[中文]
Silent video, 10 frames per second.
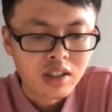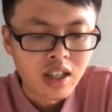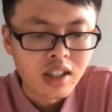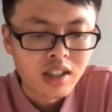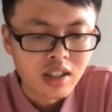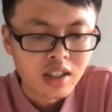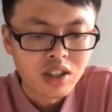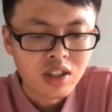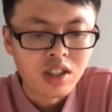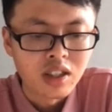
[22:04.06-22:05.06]
降低这个
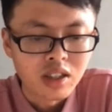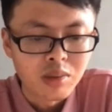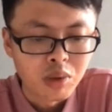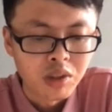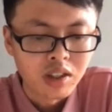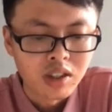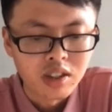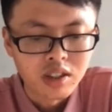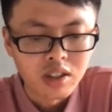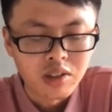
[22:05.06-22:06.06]
写的这个 block
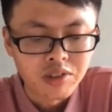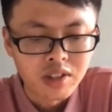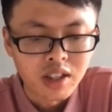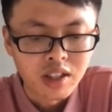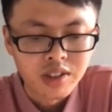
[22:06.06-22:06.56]
这个负载。